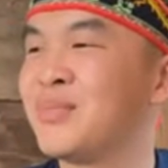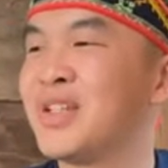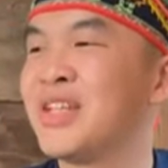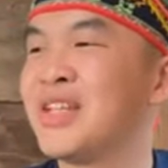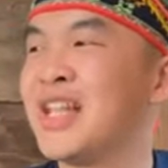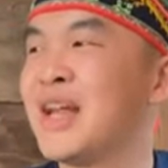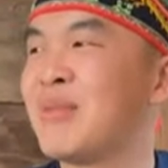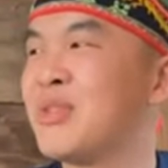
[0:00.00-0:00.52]

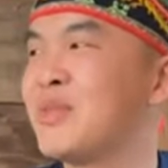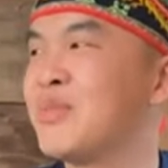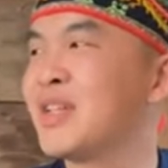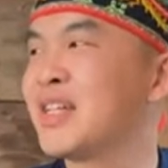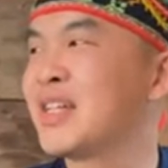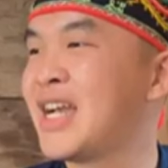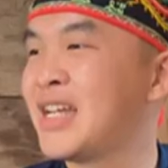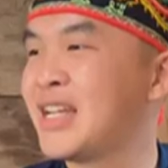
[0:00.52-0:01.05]
cái đấy là
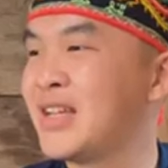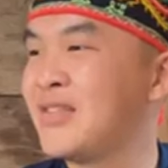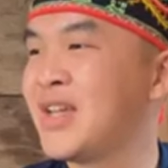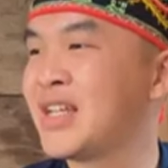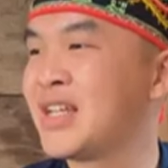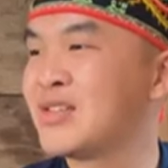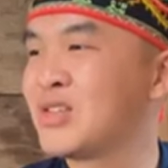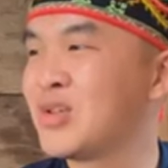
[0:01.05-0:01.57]
mình cái thế
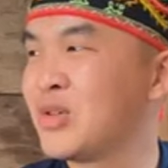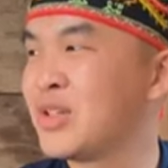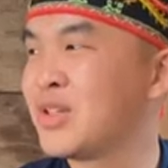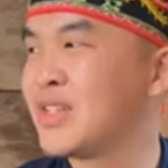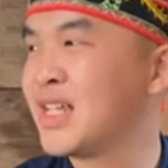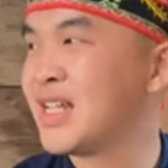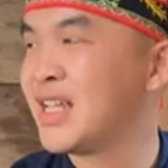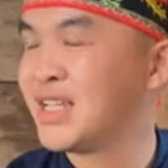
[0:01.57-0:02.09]
về cả
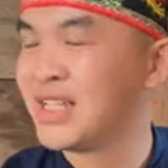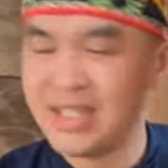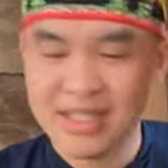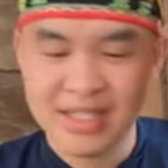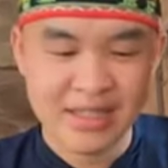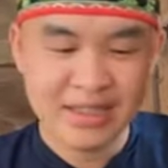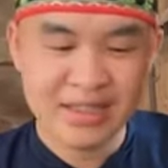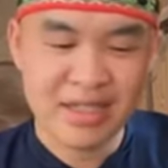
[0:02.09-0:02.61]
zone của ra này
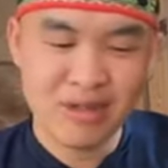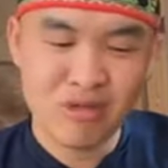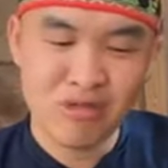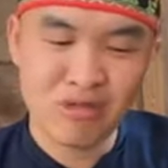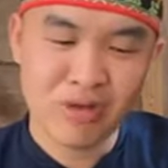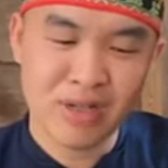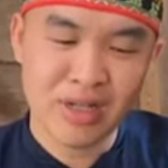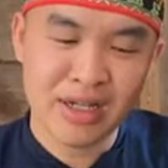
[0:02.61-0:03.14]
nhân
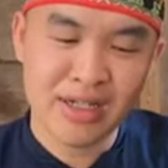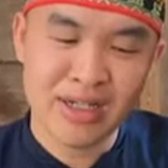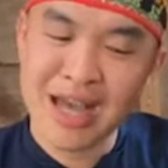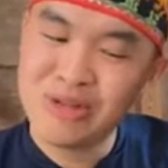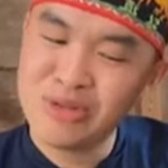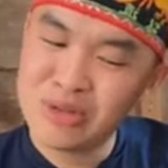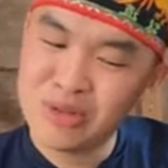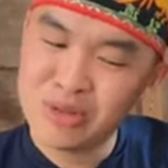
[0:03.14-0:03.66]
lúc con là
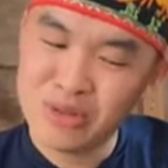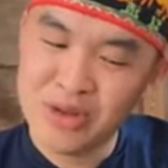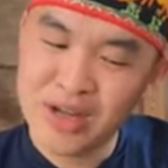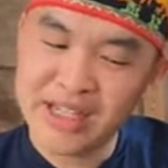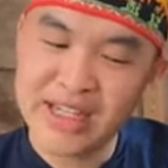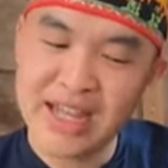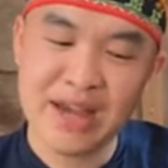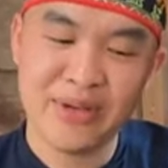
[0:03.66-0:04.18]
kháo chủ
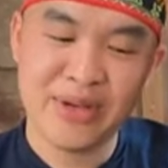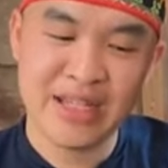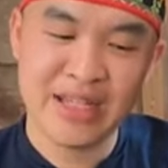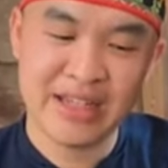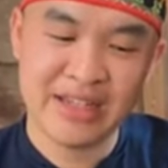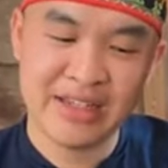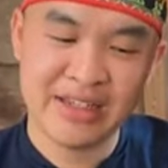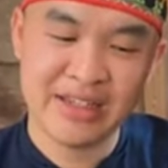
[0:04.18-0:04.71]
nó hẳn kháo à
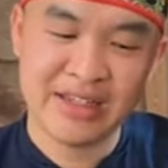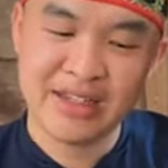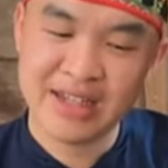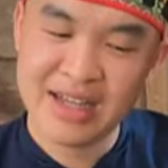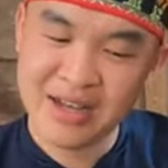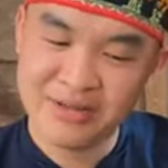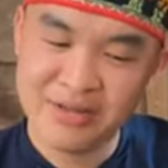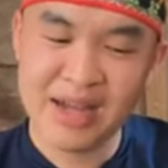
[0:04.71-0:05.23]
này
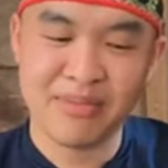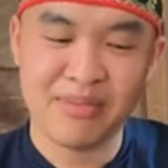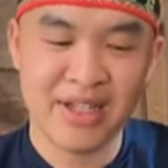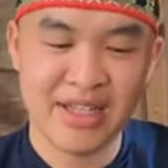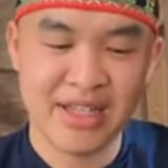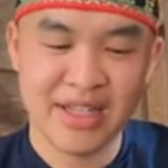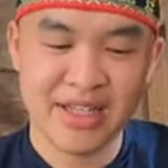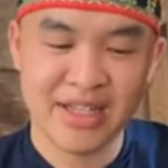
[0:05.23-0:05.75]
kháo
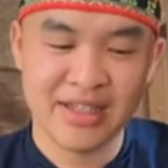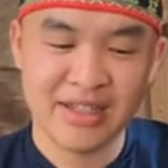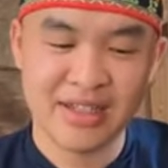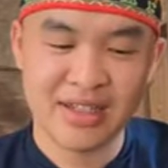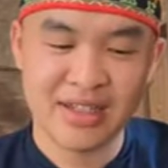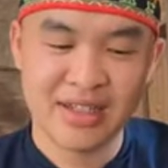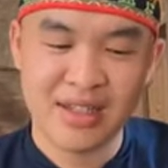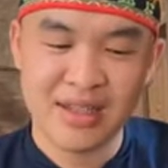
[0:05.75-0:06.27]
đầm à này
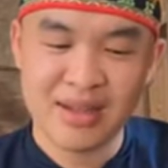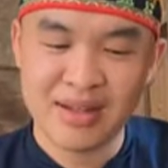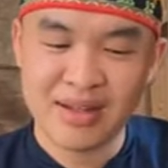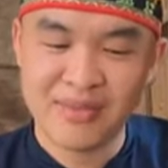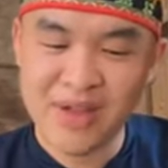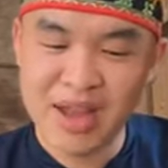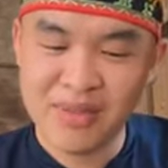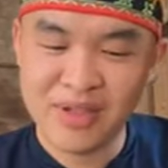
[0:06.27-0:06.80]

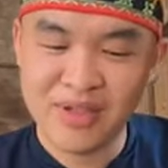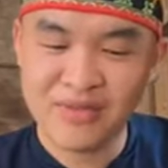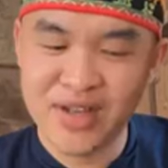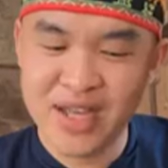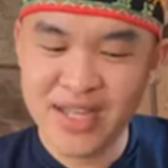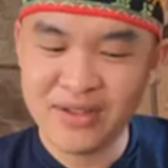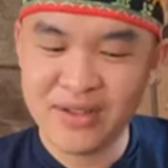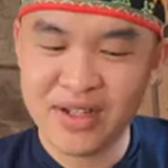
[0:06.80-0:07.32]
phàm hơn
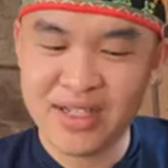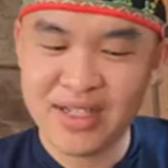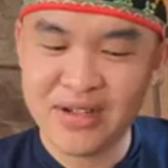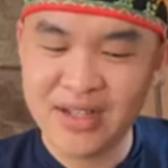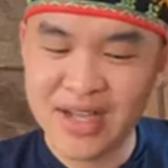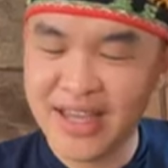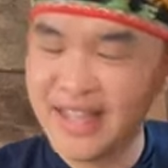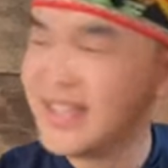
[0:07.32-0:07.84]
phay nó hẳn
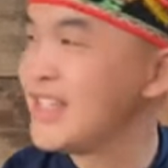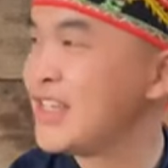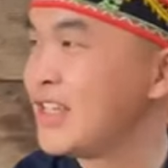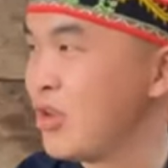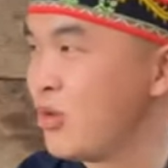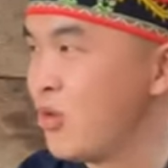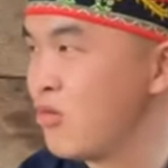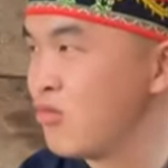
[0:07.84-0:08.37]
kháo khái
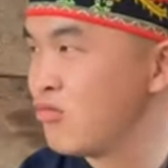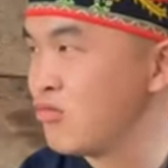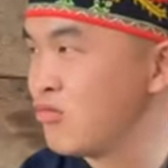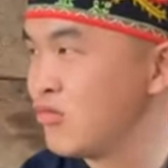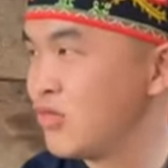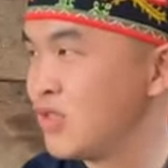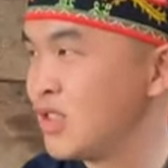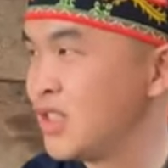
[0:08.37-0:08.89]
chỉnh lắm lắm
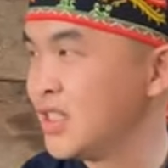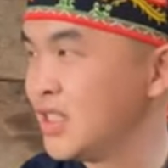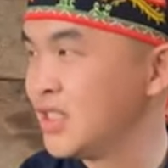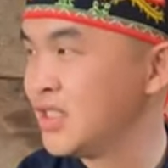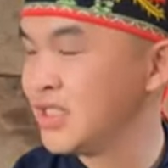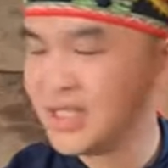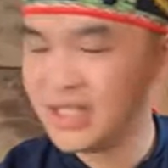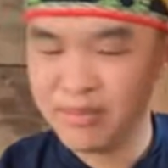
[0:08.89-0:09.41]

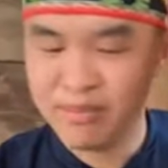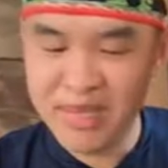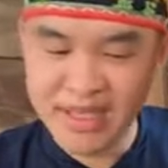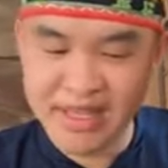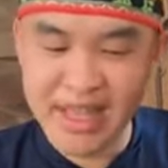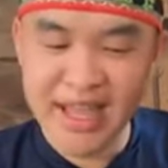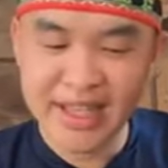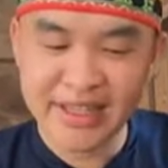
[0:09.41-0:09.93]
ờ
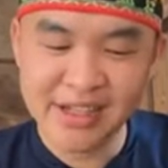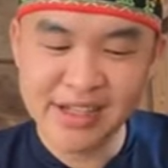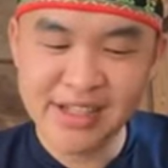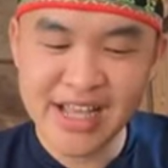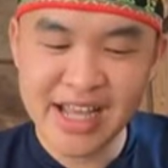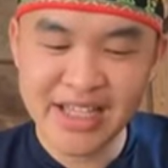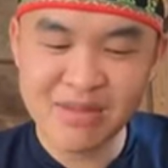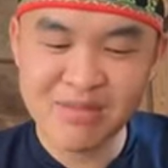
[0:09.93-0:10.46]
mẹ tai
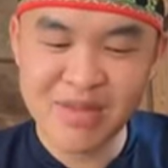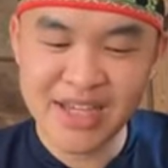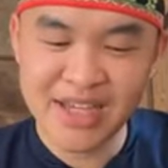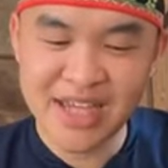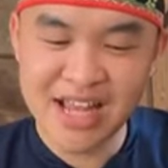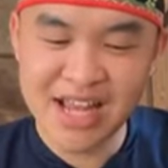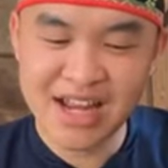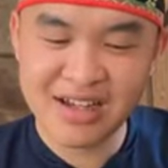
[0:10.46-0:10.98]
tức ra nhưng mà
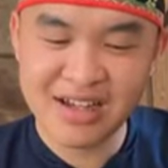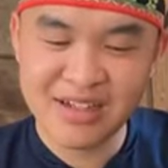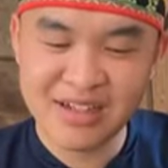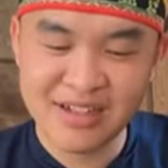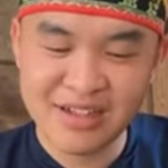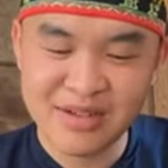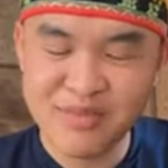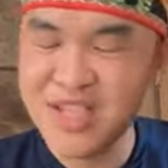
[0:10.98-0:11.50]
ý là
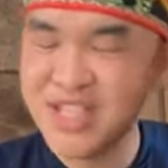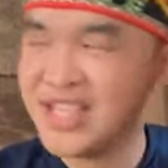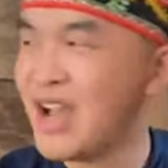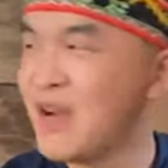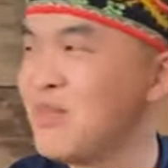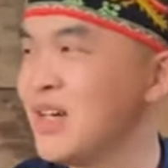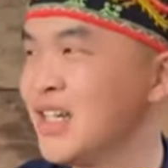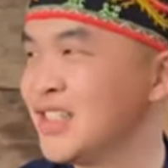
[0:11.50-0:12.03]
mi
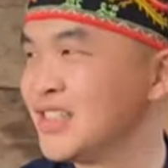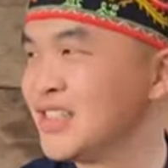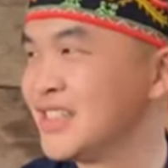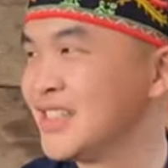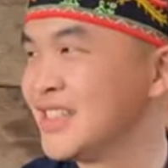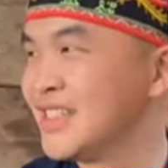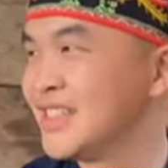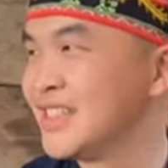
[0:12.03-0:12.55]
giáo mơ